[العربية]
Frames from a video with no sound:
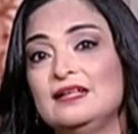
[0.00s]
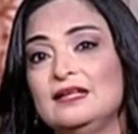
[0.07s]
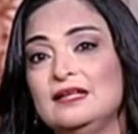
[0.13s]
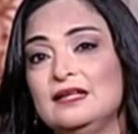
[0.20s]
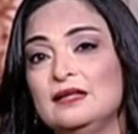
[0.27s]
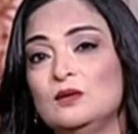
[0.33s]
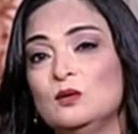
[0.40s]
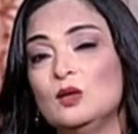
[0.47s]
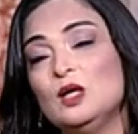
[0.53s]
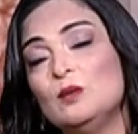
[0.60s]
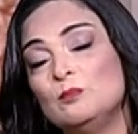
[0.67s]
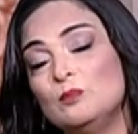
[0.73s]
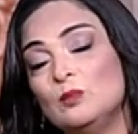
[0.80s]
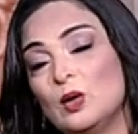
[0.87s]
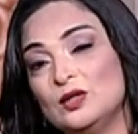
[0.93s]
آه،
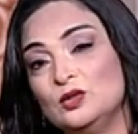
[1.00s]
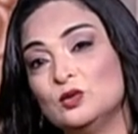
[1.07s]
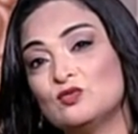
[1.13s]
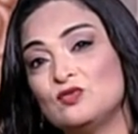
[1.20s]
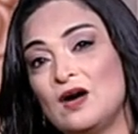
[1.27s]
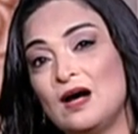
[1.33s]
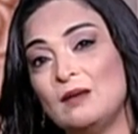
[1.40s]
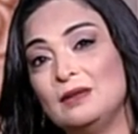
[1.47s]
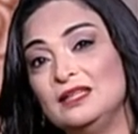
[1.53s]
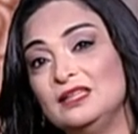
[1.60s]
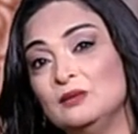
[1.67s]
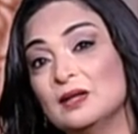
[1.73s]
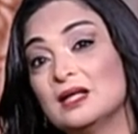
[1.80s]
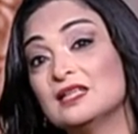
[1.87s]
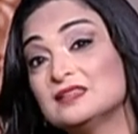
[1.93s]
أحب أن يرفع
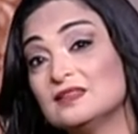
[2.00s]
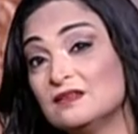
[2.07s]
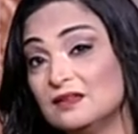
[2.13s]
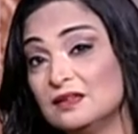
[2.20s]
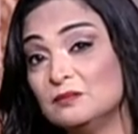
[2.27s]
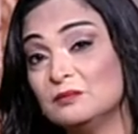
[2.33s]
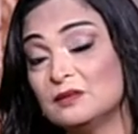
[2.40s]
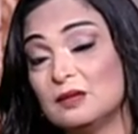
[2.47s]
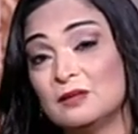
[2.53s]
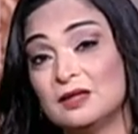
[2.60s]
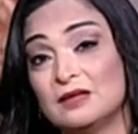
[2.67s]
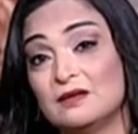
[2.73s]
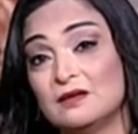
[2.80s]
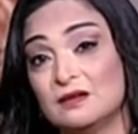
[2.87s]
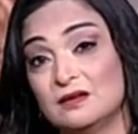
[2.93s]
عملي وأنا صائم كما
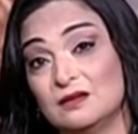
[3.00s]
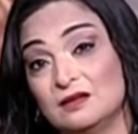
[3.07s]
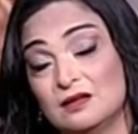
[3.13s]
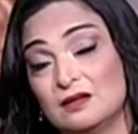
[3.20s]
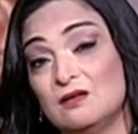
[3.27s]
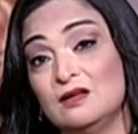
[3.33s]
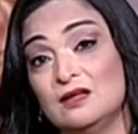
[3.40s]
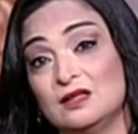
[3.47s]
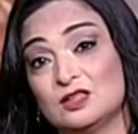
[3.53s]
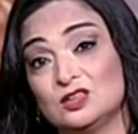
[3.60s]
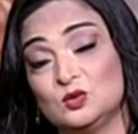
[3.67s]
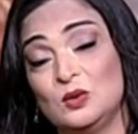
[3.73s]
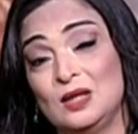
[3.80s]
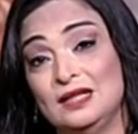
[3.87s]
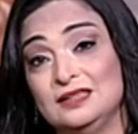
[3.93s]
قال قال
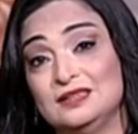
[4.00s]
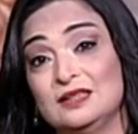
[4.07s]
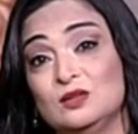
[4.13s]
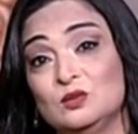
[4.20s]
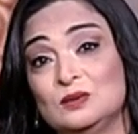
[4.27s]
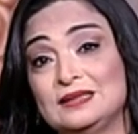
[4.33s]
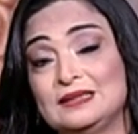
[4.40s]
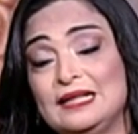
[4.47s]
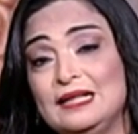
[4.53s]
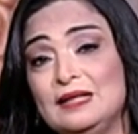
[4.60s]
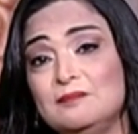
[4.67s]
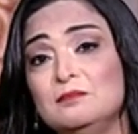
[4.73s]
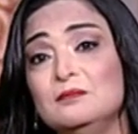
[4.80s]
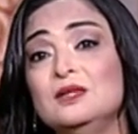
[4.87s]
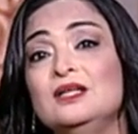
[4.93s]
الرسول عليه الصلاة
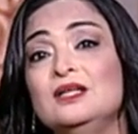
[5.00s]
والسلام